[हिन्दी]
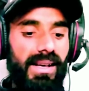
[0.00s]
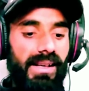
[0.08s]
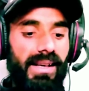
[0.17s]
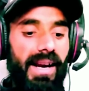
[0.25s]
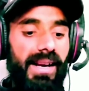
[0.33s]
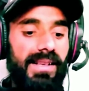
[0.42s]

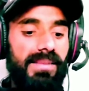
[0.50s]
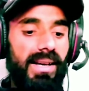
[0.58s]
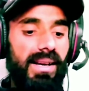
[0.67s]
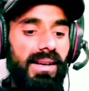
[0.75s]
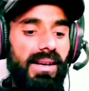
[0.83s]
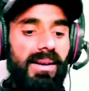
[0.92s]
के एड्रेस
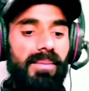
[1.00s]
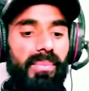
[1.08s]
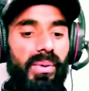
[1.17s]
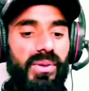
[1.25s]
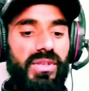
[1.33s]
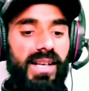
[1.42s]
पर
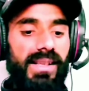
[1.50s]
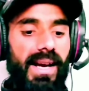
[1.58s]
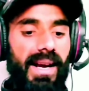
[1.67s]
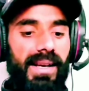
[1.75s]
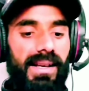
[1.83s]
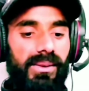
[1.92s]
पहुंच जाता
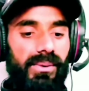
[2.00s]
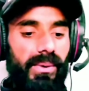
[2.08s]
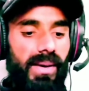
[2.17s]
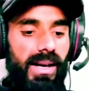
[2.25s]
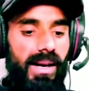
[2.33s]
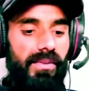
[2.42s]
है तो
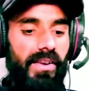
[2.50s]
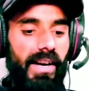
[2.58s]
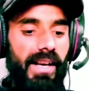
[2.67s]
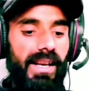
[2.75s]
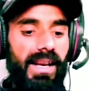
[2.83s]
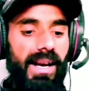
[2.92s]

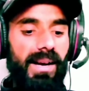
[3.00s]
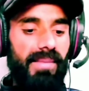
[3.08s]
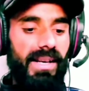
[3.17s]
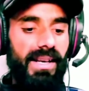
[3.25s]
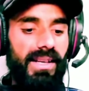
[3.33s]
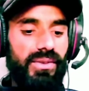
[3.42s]
फाइनली
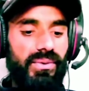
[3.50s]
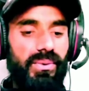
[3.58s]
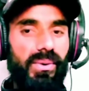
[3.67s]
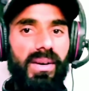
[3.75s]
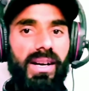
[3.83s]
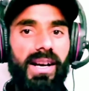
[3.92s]
हमने
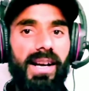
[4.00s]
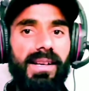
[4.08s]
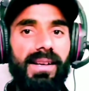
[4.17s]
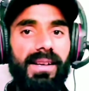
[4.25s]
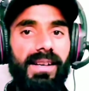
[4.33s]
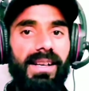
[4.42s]
इसको कट
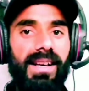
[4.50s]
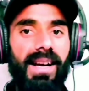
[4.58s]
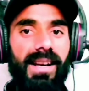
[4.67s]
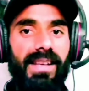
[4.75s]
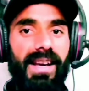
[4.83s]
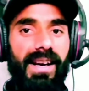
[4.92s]

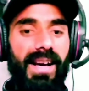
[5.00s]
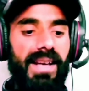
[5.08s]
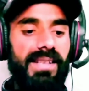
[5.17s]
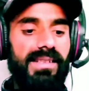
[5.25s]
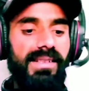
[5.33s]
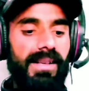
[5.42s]
कर दिया
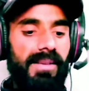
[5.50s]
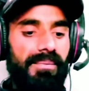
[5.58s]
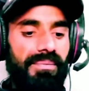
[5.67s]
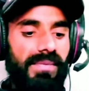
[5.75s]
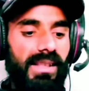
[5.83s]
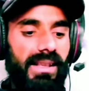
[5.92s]
गाइस
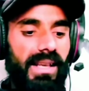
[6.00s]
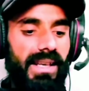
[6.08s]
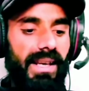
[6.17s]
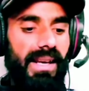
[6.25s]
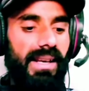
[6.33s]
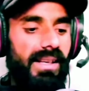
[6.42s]

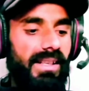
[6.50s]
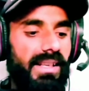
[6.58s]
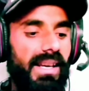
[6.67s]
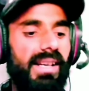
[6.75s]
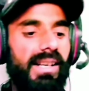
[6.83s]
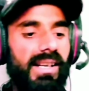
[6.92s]
देखिए
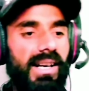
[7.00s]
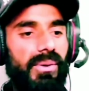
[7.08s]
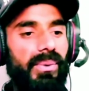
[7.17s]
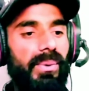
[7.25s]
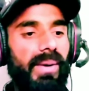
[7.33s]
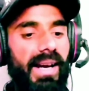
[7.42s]
ये कट
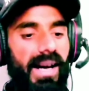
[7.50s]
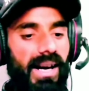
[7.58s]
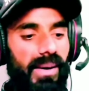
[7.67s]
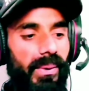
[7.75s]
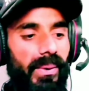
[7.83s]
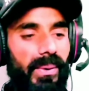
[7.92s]
हो गया
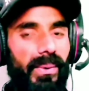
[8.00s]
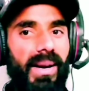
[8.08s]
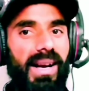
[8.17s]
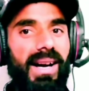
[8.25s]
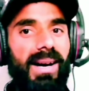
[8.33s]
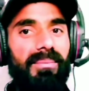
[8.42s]

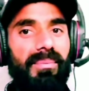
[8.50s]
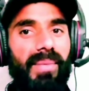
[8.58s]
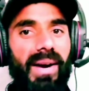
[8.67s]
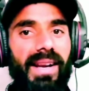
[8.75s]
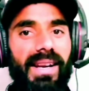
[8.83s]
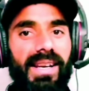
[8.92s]
और अब
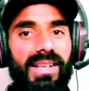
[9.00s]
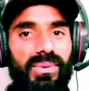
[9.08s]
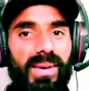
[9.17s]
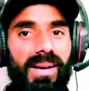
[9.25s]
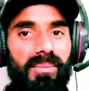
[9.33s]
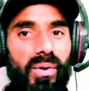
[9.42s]
फाइनली
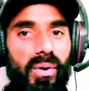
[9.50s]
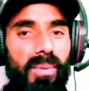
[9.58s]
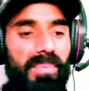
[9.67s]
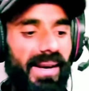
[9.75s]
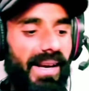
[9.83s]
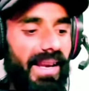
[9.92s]
इसको हम
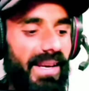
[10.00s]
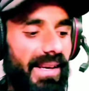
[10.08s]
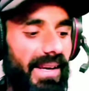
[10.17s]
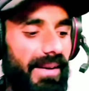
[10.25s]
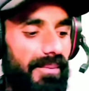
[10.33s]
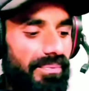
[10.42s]
ओपन करेंगे